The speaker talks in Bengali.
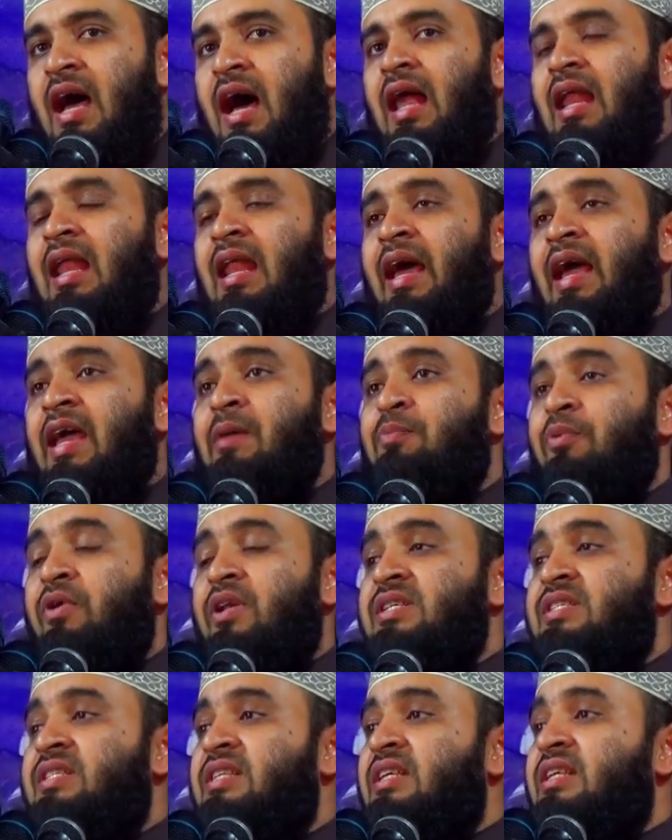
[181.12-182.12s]
আল্লাহ এই
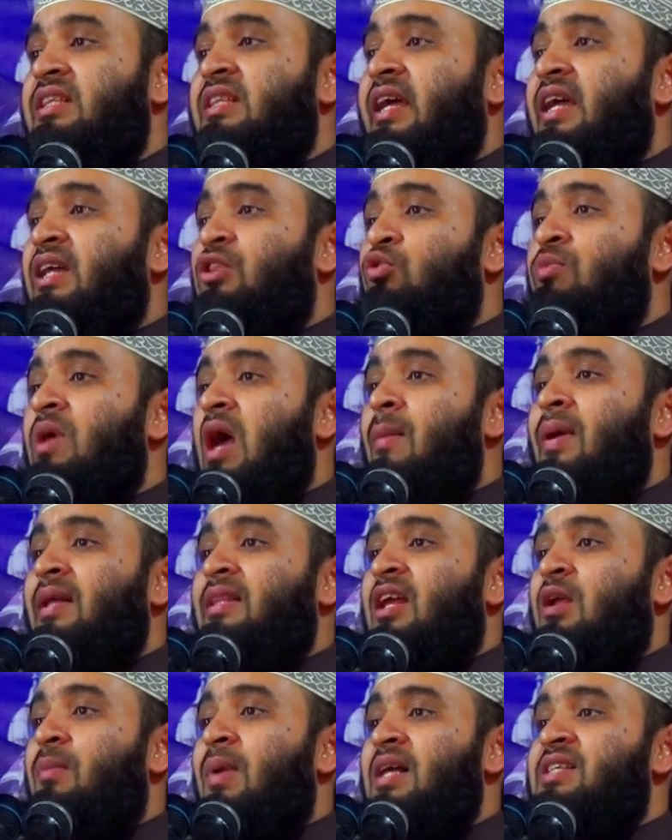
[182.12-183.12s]
পরিস্থিতি থেকে তুমি
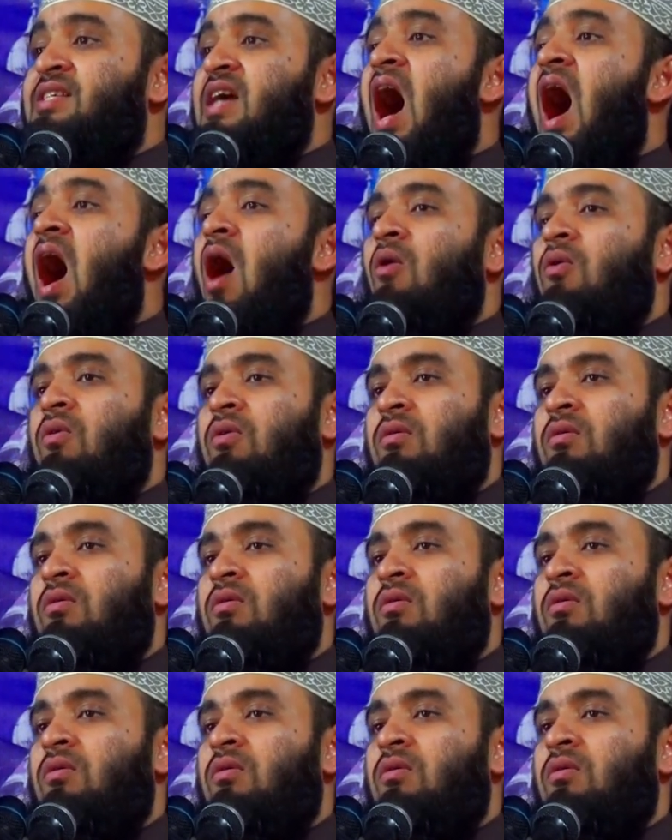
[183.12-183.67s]
আমাদের বাঁচাও